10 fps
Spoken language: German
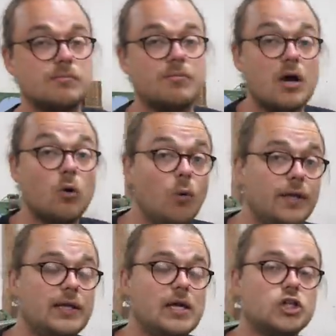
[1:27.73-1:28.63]
ein paar
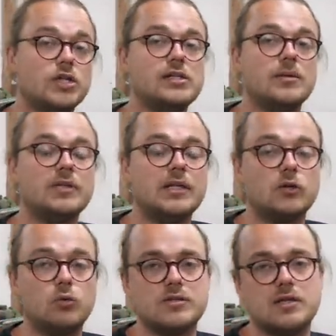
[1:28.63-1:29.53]
Rohlinge herstellen, damit jeder
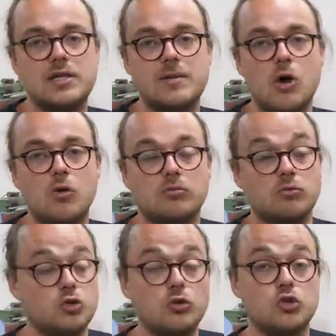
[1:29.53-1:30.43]
Kursteilnehmer auch ein
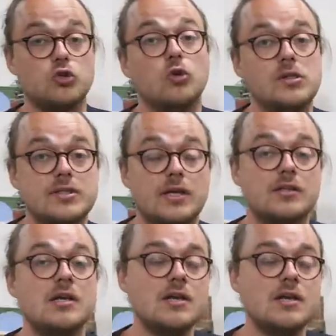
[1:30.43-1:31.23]
schönes Stück Holz hat,